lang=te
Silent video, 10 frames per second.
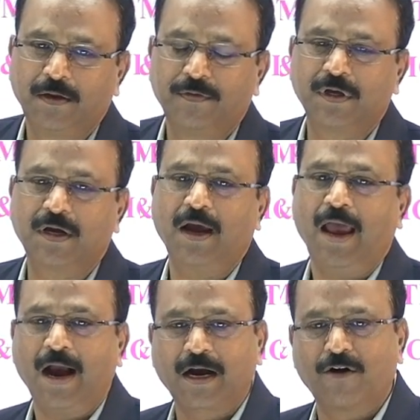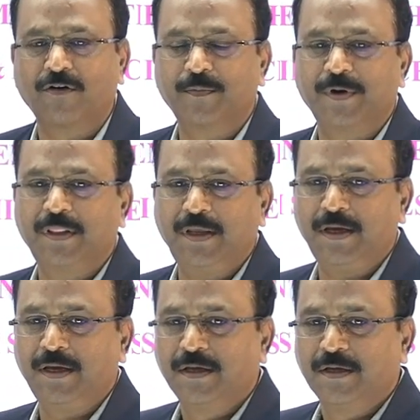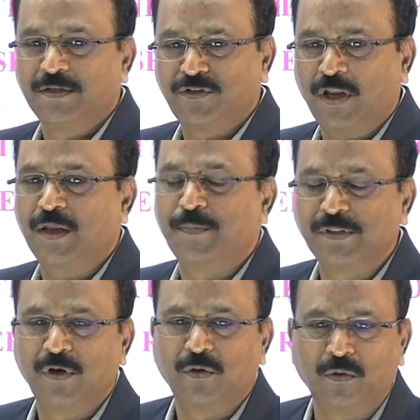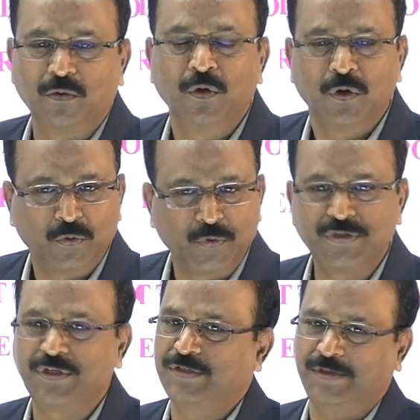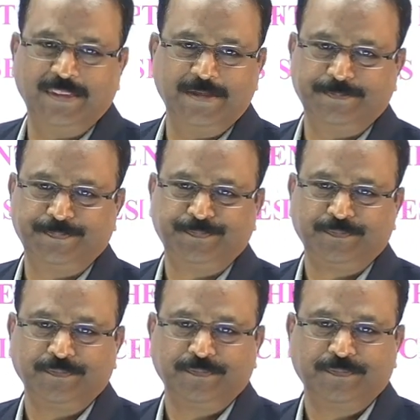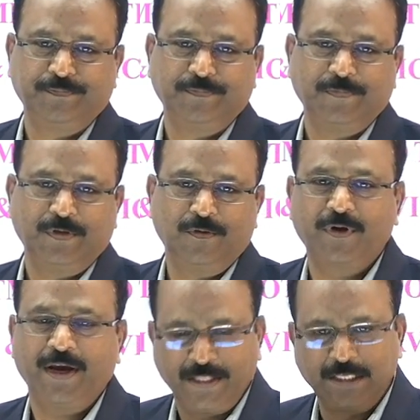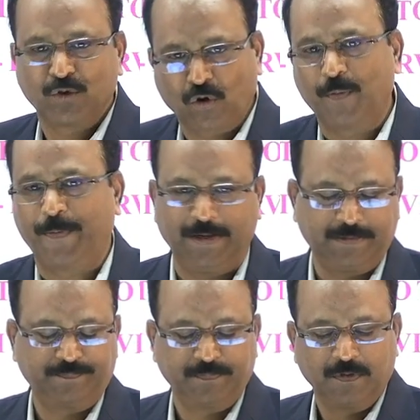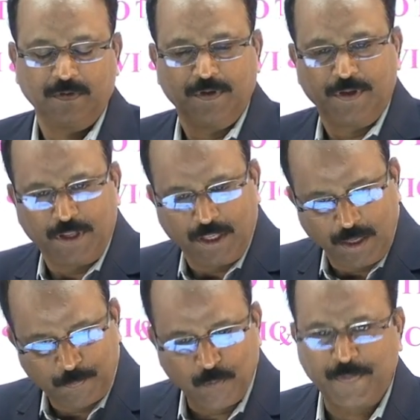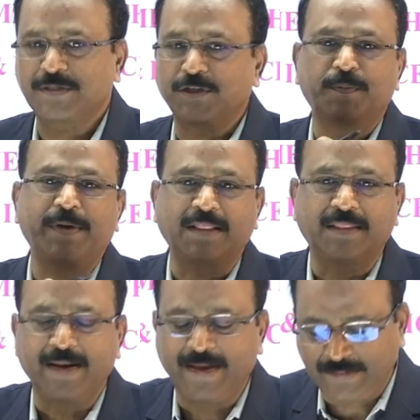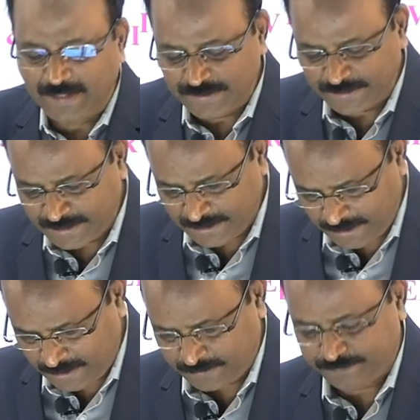ఈ విధంగా హ్యాక్ కావడం అనేది చాలా ఇబ్బందులకు గురి చేసింది ఓకే ఇది ఒక పార్ట్ ఇప్పుడు ప్రస్తుతం మీ అందరికీ తెలిసిండేదే